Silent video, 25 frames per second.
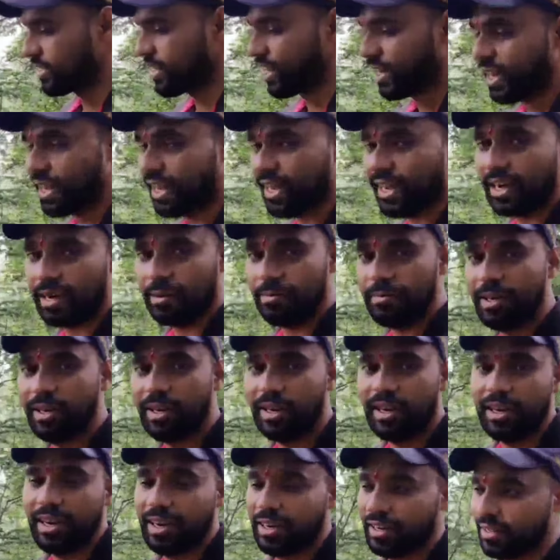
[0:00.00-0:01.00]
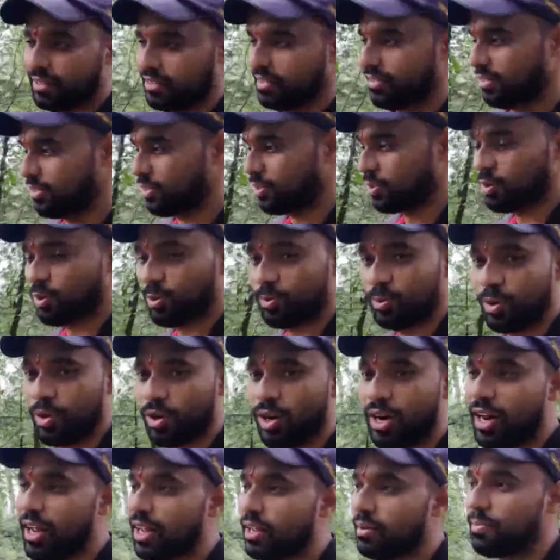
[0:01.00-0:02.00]
में जगह की कमी नहीं है जो तू
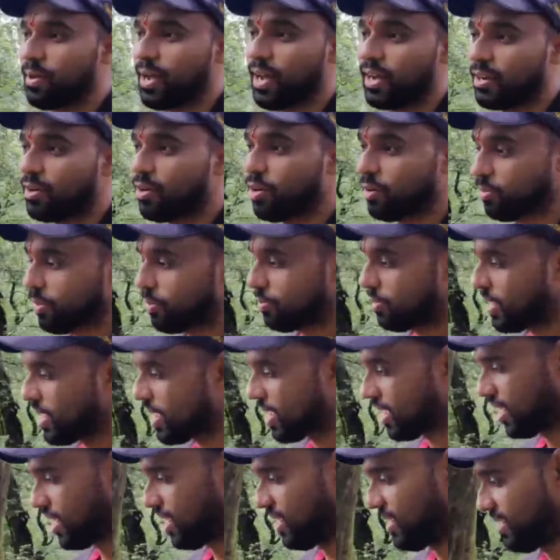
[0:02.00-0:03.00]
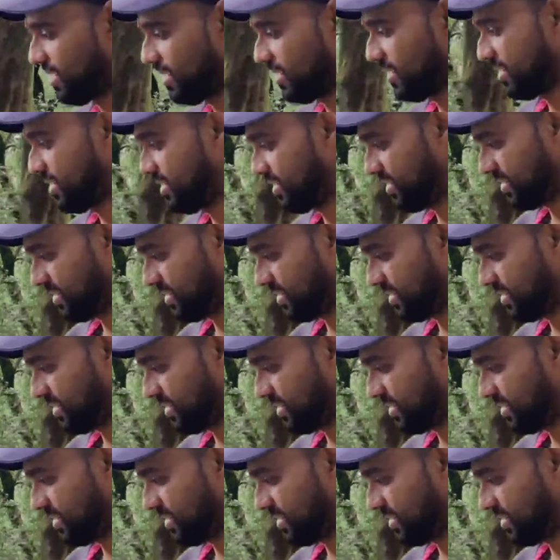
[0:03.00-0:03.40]
बोल रहा है कि बैंकॉक में मज़ा आ रहा है